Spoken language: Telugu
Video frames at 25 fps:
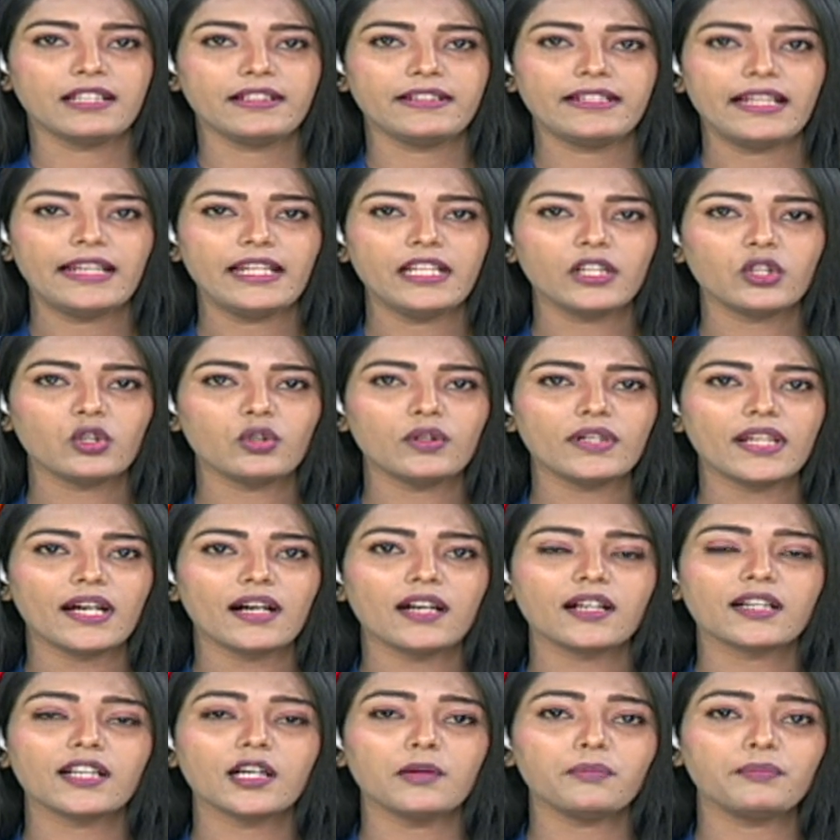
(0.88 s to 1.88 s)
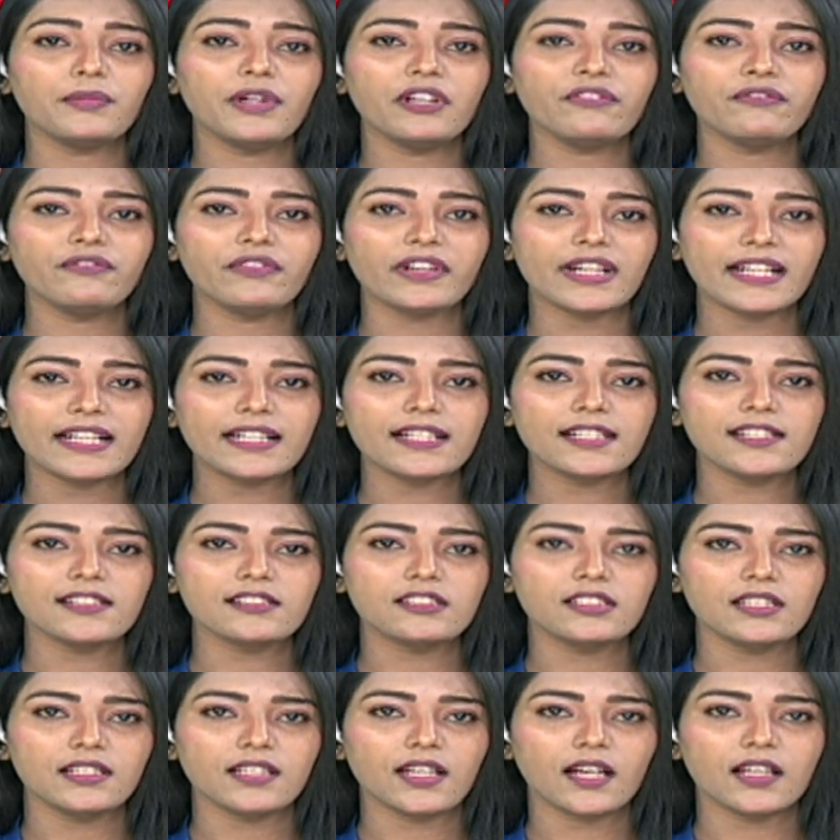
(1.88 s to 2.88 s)
నల్లగొండ ఖమ్మం
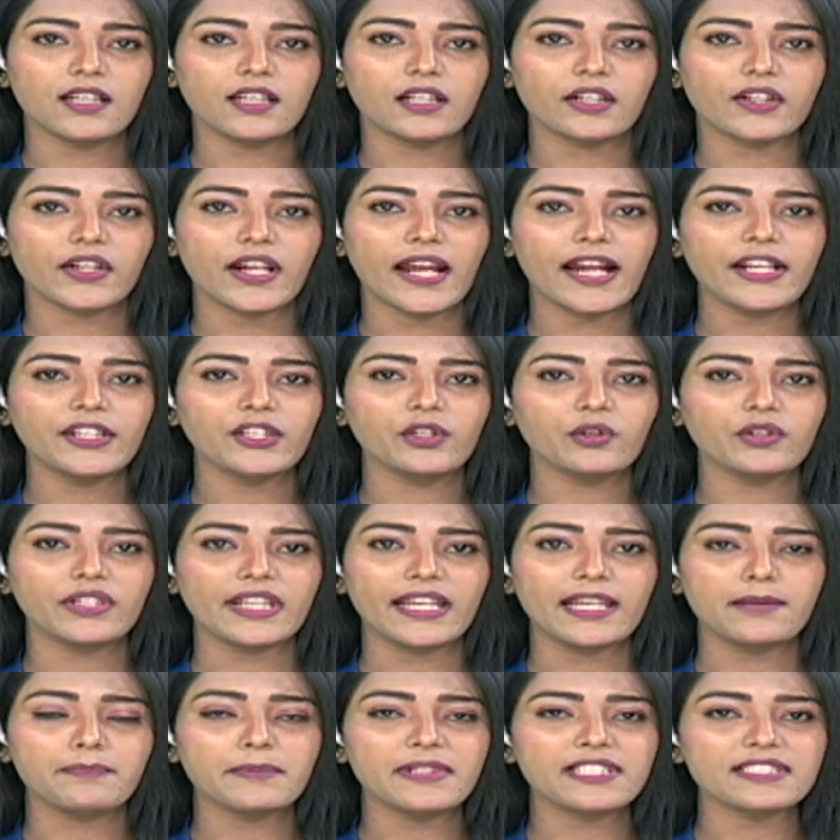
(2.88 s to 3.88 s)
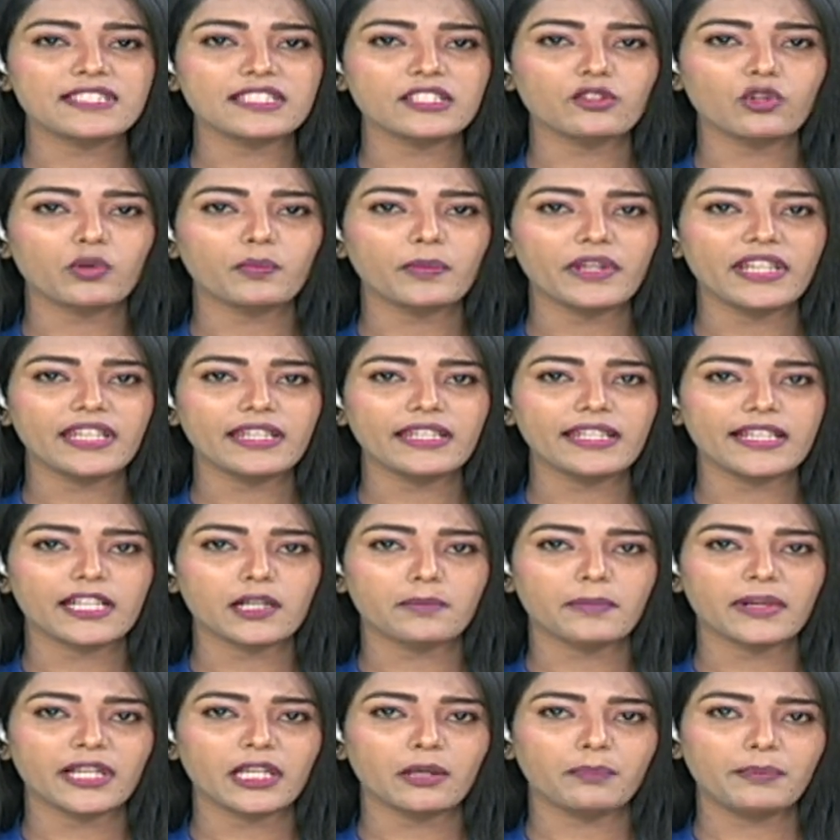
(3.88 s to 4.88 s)
వరంగల్ జిల్లాల గ్రాడ్యుయేట్ ఎమ్మెల్సీ ఉప
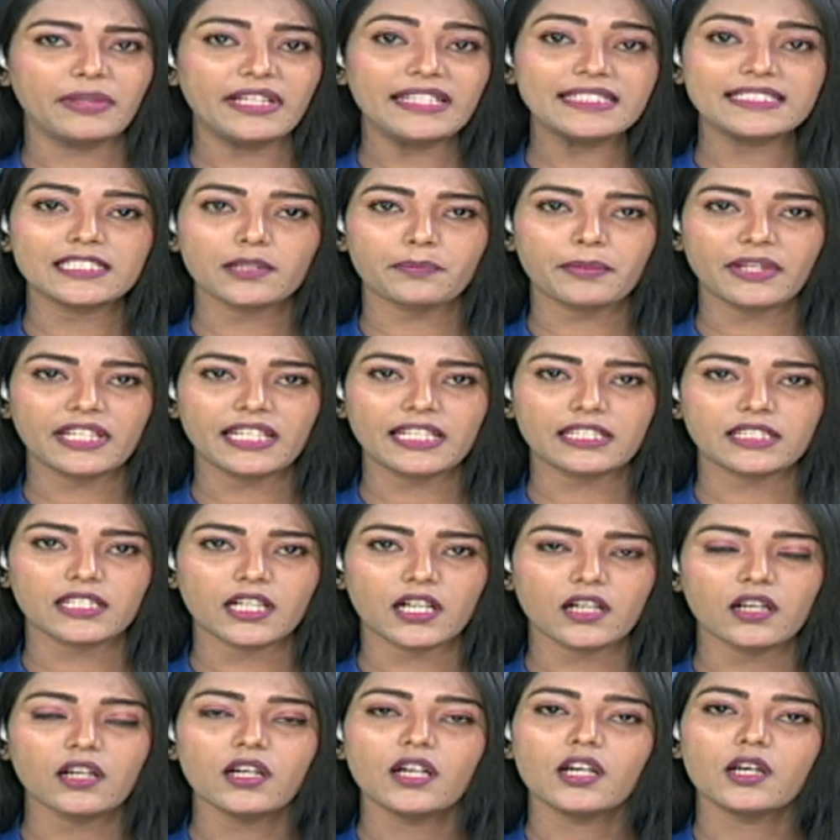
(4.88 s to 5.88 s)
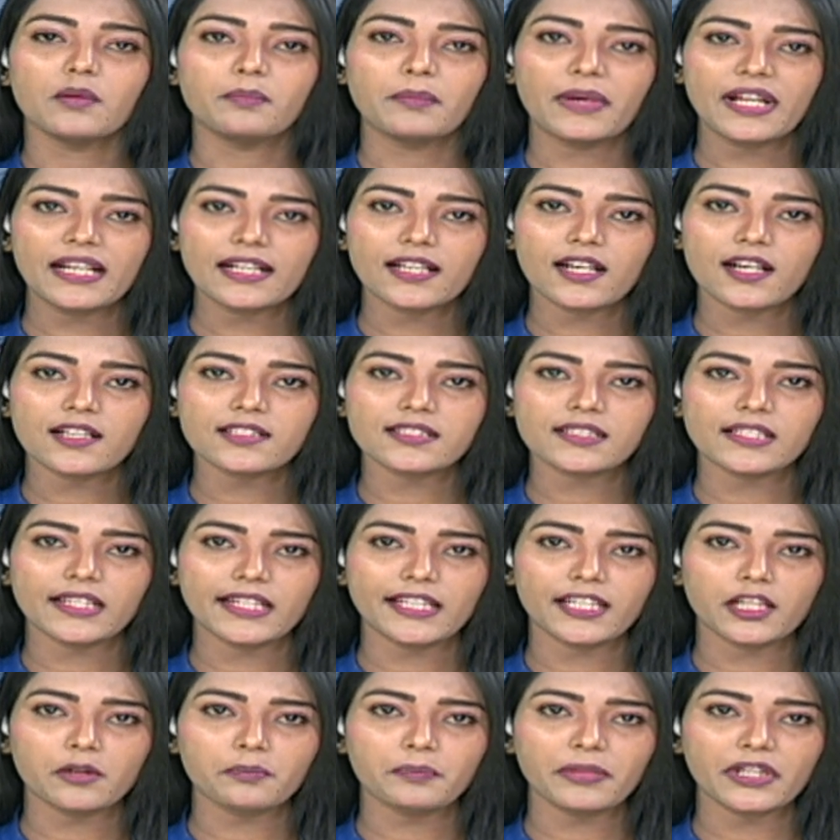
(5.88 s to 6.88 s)
ఎన్నికపై బీజేపీ నేత
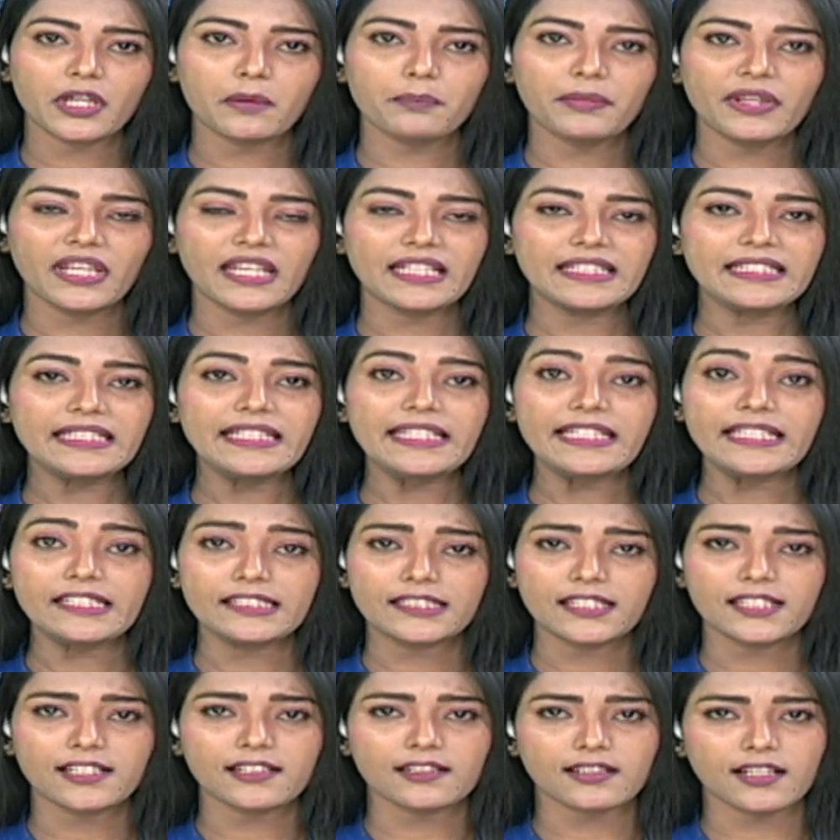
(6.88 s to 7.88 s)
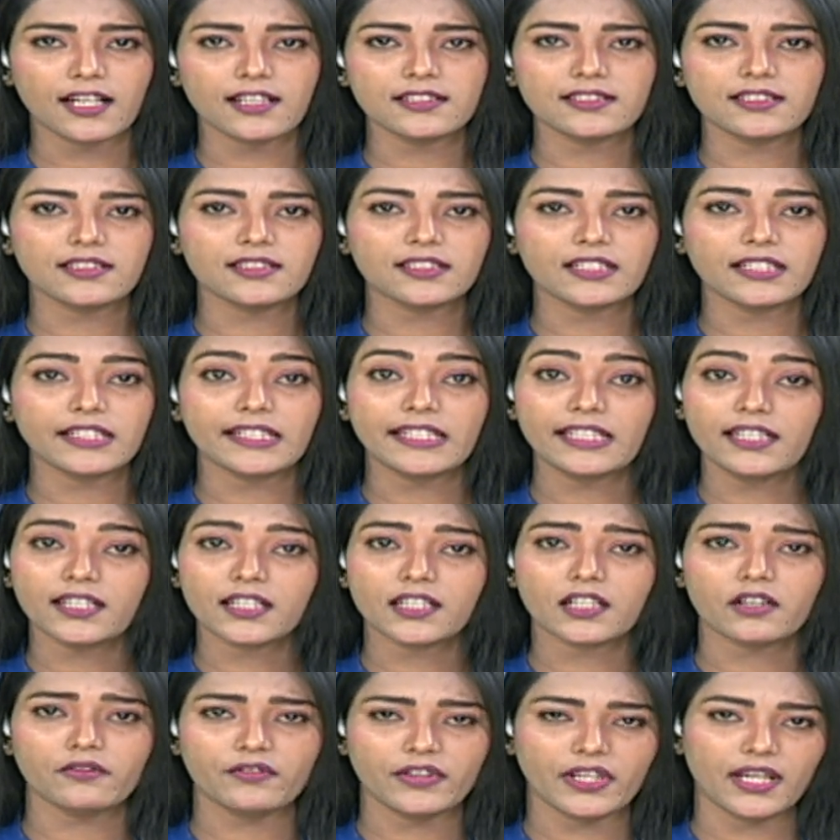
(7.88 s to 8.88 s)
మల్కాజ్గిరి ఎంపీ అభ్యర్థి ఈటల రాజేందర్
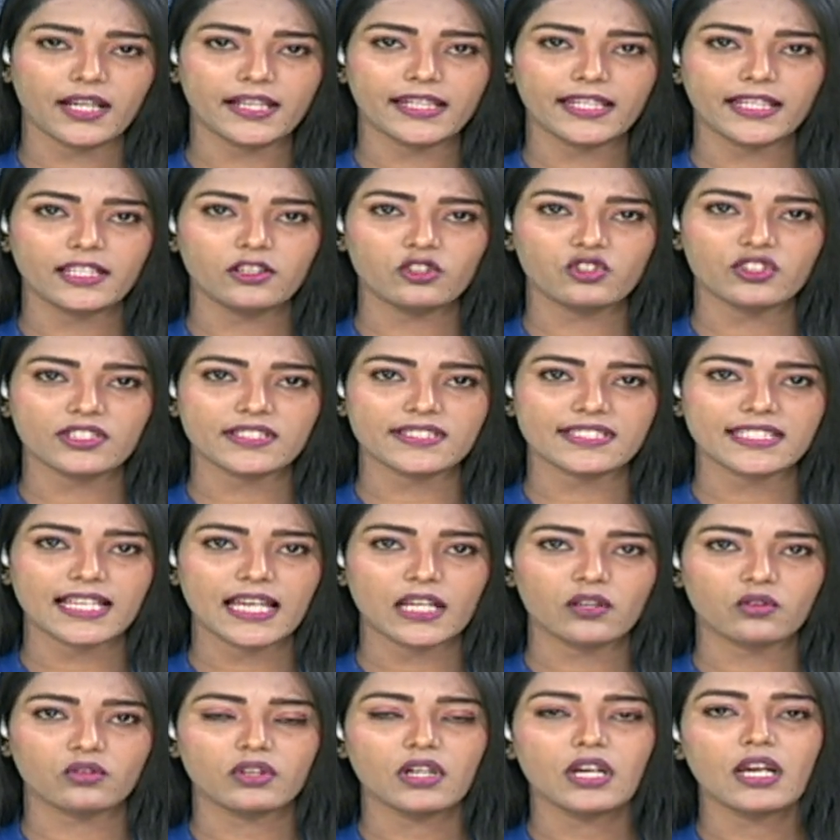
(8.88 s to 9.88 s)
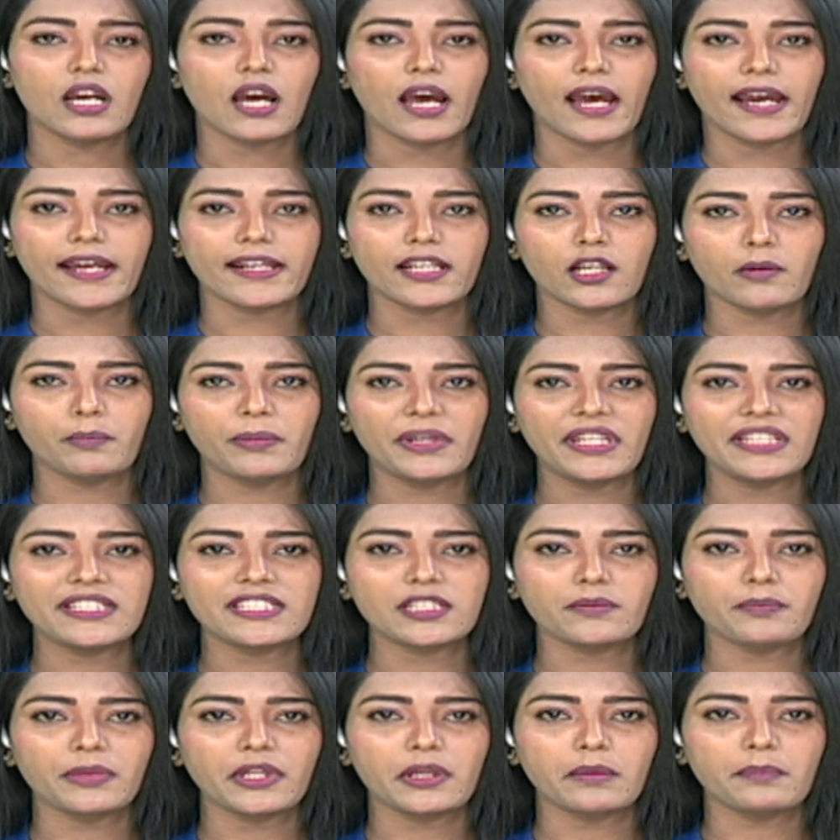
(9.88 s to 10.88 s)
కీలక వ్యాఖ్యలు చేశారు ఆయన
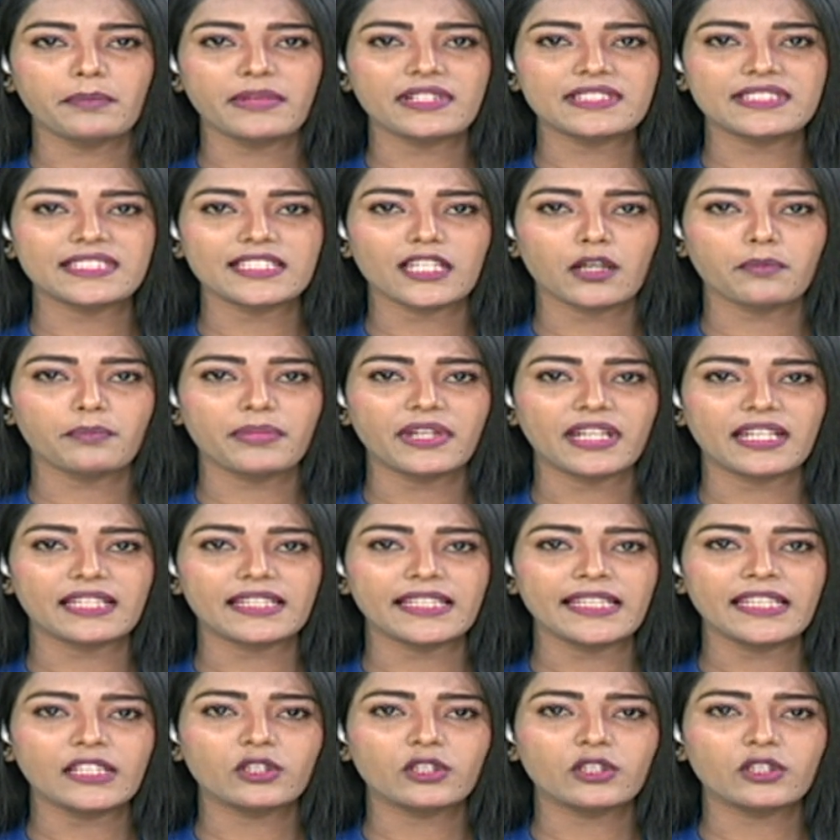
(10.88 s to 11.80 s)
బీజేపీ ఎమ్మెల్సీ అభ్యర్థి